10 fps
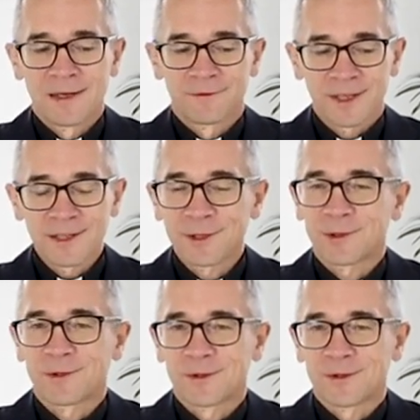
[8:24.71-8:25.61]
Wtedy
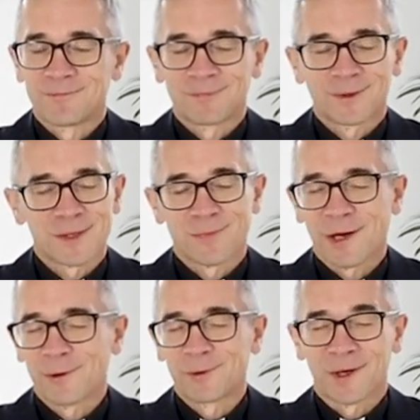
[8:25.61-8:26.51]
to, to jest
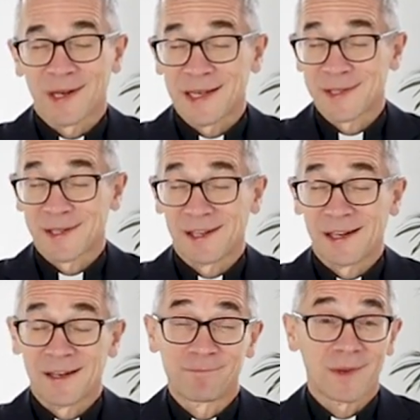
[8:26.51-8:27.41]
moja ulubiona
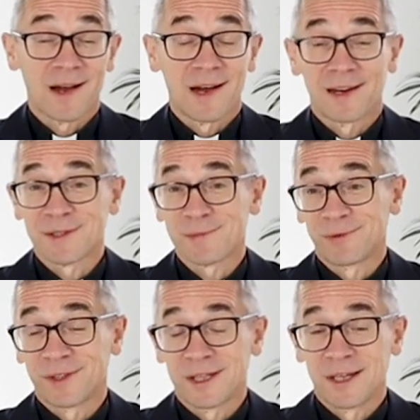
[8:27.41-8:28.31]
scena. Achaz
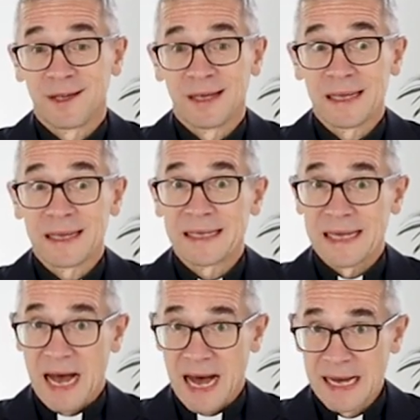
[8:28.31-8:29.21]
mówi,
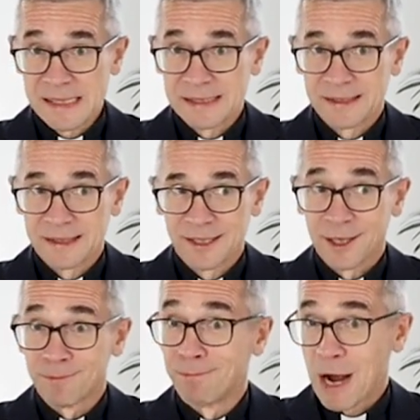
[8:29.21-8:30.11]
ja?
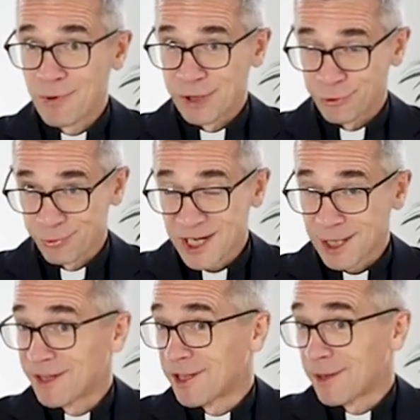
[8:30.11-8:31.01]
Mały
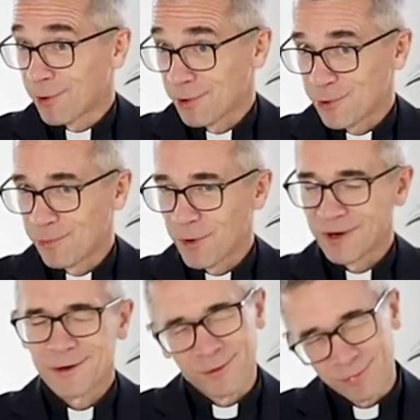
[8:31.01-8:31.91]
żuczek będę prosił
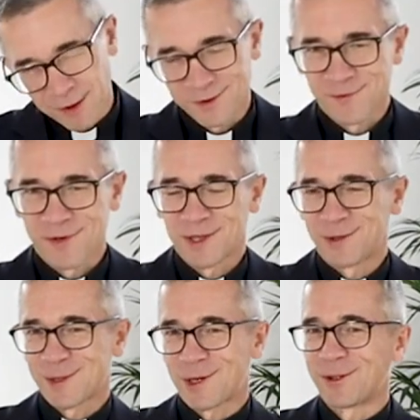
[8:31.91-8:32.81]
Boga. No, oczywiście
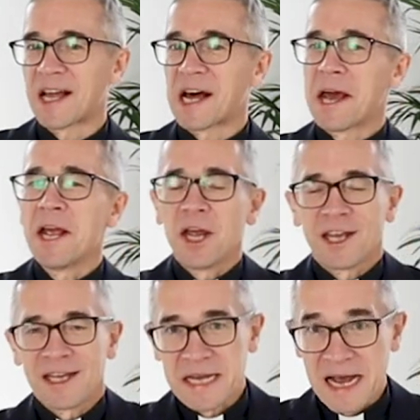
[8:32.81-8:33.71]
to jest trochę dodane.
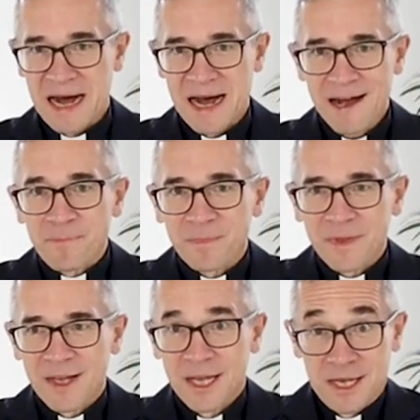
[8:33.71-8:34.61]
Ja?
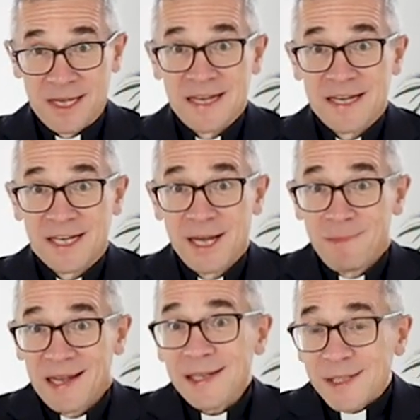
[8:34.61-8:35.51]
I kim
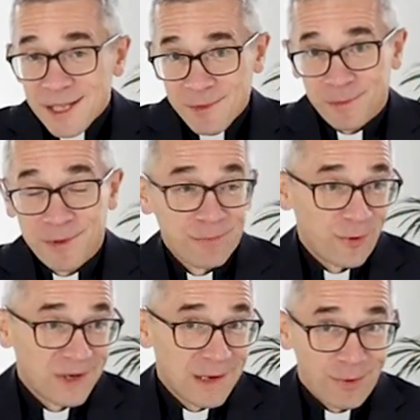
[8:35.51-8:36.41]
ja jestem, żebym
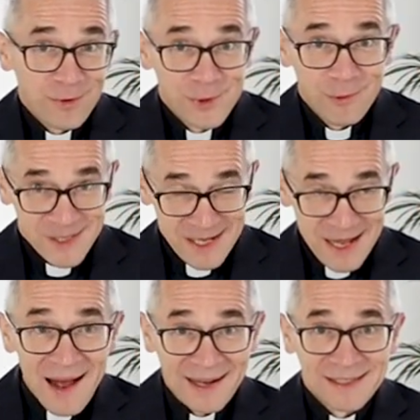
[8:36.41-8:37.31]
Boga prosił o
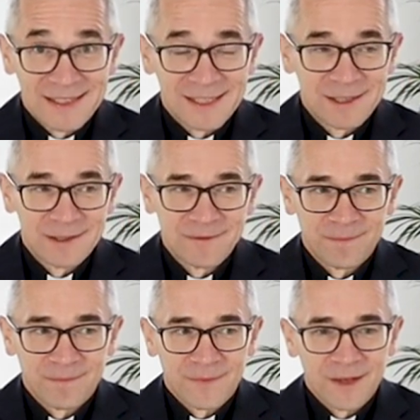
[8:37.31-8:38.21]
znak?
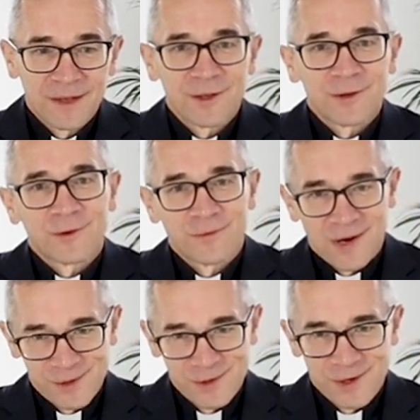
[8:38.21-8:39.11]
No
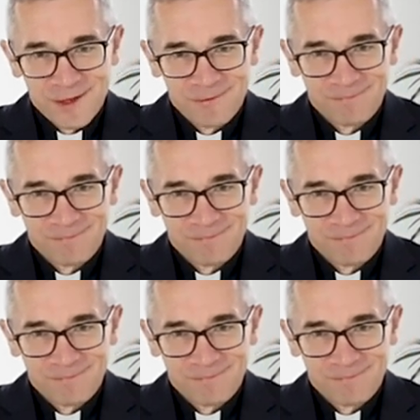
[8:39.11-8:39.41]
właśnie.